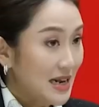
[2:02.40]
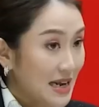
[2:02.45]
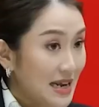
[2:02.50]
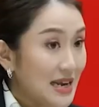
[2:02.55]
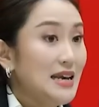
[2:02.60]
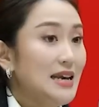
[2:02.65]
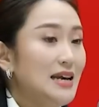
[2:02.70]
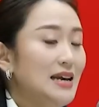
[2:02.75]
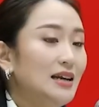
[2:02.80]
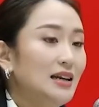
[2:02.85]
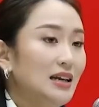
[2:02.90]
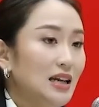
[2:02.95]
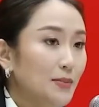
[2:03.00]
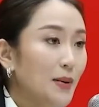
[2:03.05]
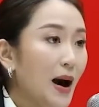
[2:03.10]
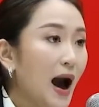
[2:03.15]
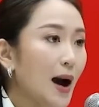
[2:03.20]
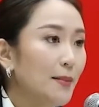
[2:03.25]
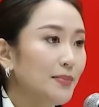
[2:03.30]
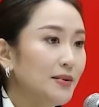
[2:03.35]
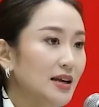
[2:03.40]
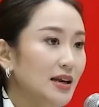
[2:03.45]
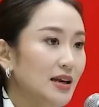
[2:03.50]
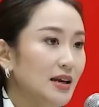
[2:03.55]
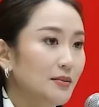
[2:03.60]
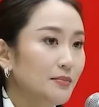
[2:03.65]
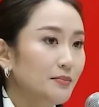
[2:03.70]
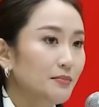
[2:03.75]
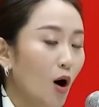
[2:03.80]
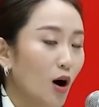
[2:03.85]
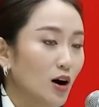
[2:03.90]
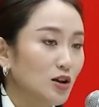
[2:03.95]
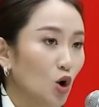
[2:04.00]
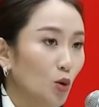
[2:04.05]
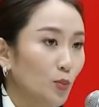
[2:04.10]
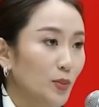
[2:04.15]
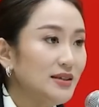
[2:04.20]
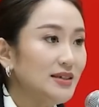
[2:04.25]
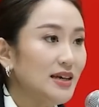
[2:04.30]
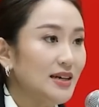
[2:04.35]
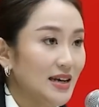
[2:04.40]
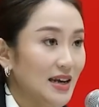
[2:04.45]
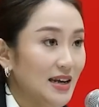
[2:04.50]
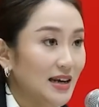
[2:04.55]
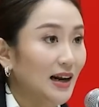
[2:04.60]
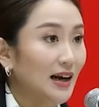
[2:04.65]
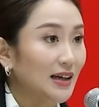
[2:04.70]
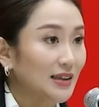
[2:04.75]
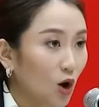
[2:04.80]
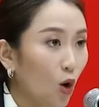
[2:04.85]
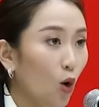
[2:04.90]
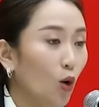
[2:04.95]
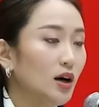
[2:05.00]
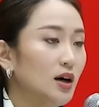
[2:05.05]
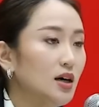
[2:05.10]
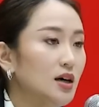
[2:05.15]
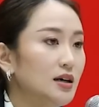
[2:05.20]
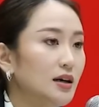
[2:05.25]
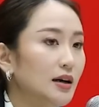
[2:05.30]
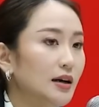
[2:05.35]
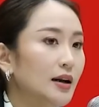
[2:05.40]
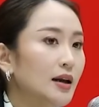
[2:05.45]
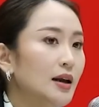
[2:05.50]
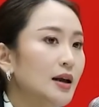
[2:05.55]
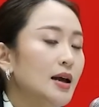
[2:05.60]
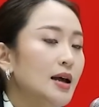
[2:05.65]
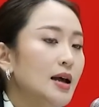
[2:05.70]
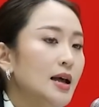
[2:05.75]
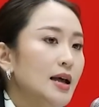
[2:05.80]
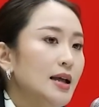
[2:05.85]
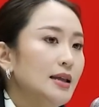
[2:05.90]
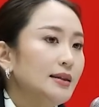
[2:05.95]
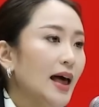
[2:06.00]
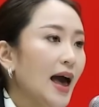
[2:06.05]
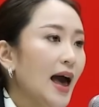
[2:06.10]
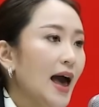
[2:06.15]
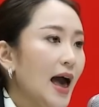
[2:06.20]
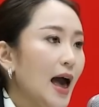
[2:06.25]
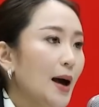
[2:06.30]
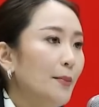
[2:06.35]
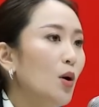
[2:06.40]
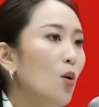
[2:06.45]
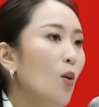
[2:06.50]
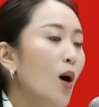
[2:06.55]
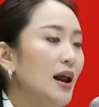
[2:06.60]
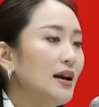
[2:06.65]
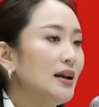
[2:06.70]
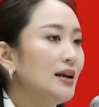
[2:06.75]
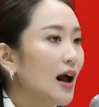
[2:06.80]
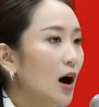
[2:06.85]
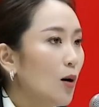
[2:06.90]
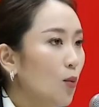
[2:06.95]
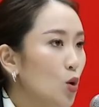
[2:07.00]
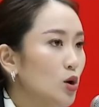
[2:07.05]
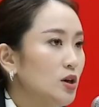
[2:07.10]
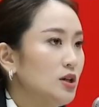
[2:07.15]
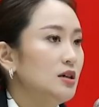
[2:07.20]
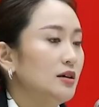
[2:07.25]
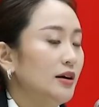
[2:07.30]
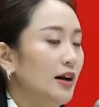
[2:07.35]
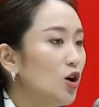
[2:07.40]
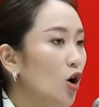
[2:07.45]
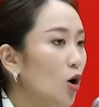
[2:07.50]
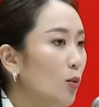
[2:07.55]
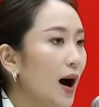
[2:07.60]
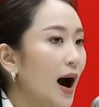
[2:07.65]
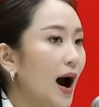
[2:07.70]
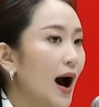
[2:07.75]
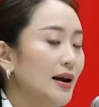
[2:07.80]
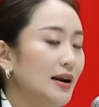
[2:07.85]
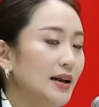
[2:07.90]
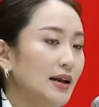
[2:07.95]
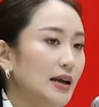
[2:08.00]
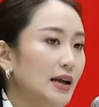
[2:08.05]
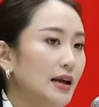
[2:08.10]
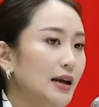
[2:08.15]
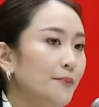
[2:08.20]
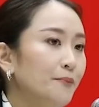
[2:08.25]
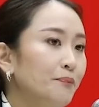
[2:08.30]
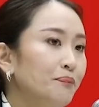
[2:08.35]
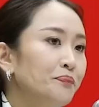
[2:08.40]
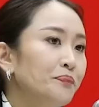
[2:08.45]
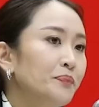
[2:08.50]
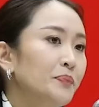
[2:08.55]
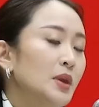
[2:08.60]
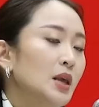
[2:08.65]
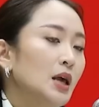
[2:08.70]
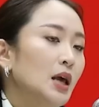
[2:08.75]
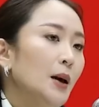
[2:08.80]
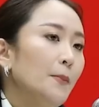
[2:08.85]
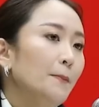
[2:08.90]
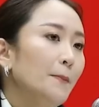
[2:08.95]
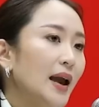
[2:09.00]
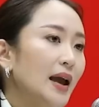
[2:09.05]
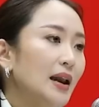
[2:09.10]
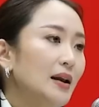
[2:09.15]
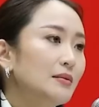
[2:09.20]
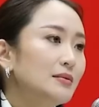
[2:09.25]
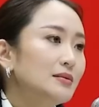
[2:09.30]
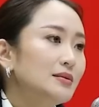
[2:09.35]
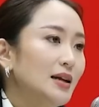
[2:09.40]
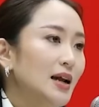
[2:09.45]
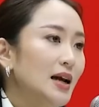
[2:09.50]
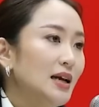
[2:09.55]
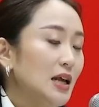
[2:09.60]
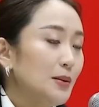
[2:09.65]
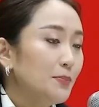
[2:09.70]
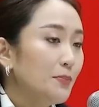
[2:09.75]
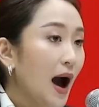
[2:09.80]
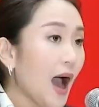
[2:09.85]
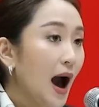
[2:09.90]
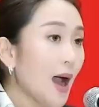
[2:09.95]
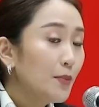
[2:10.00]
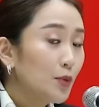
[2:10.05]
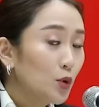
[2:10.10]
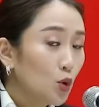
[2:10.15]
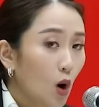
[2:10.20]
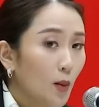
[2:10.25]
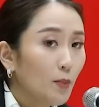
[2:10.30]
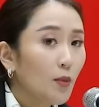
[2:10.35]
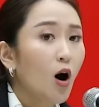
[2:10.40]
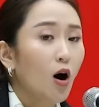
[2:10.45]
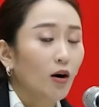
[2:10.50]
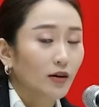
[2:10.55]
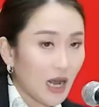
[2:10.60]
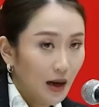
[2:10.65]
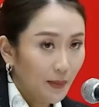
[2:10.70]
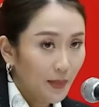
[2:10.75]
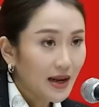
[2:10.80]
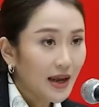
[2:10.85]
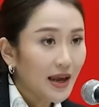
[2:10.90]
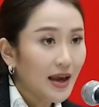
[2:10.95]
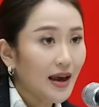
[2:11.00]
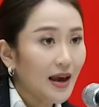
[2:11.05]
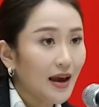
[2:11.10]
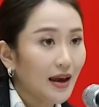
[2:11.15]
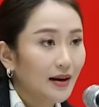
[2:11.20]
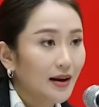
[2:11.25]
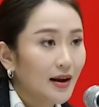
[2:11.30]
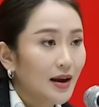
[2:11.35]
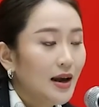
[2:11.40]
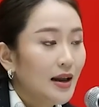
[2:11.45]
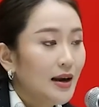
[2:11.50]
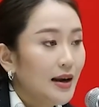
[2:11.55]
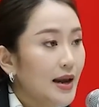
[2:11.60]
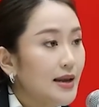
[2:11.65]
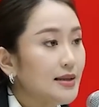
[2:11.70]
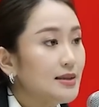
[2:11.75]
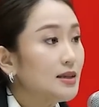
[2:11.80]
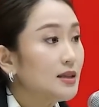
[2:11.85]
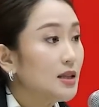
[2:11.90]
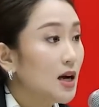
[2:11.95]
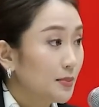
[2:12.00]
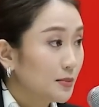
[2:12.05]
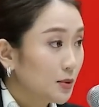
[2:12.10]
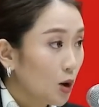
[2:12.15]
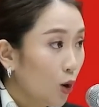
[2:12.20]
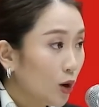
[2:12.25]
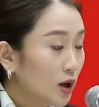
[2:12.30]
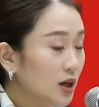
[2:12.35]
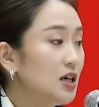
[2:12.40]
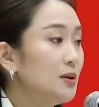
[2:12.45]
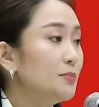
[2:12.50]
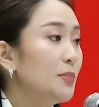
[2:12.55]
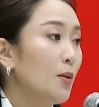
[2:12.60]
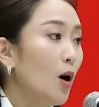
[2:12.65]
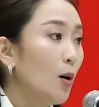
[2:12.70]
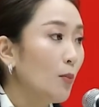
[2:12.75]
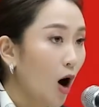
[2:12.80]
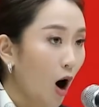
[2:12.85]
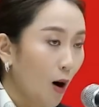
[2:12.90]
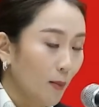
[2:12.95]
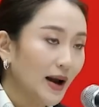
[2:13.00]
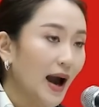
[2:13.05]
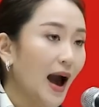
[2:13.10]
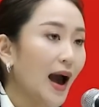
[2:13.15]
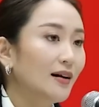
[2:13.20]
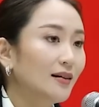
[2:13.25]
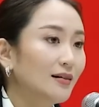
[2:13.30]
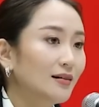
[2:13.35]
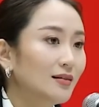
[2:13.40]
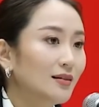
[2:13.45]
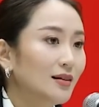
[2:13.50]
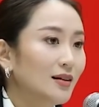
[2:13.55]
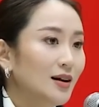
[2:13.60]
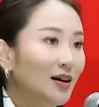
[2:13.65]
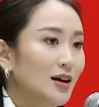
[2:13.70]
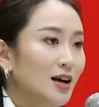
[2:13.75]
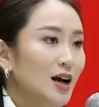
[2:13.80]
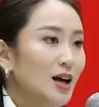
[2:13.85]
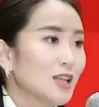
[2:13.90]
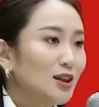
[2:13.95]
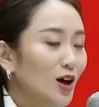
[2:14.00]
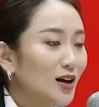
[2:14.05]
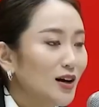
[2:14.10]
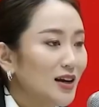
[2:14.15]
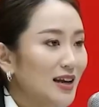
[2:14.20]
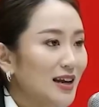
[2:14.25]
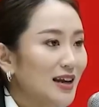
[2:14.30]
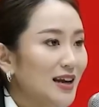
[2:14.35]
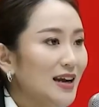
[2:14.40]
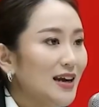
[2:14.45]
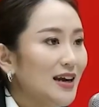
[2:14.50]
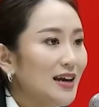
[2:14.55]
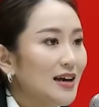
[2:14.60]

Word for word: ดีหรือภาพที่เหมาะสมที่เศรษฐกิจกำลังโตขึ้นแต่เมื่อวานที่เราพูดถึงนโยบายนี้เป็นเศรษฐกิจภาพรวมของทั้งประเทศที่จะเติบโตขึ้นไปพร้อมๆกันตอนนี้